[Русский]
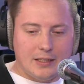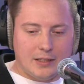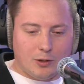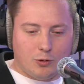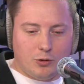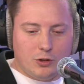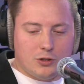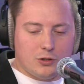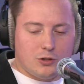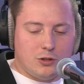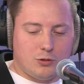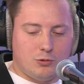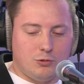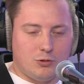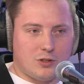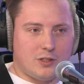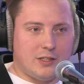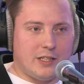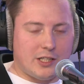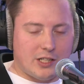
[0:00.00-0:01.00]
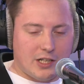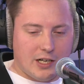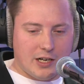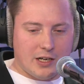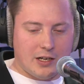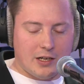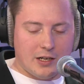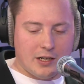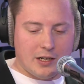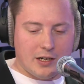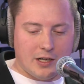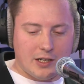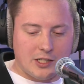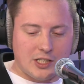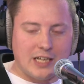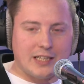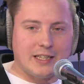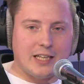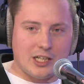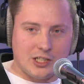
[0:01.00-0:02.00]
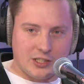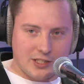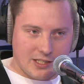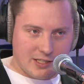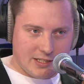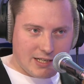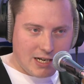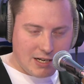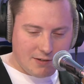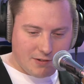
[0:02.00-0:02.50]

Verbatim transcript: такой искусственный э, ажиотаж создали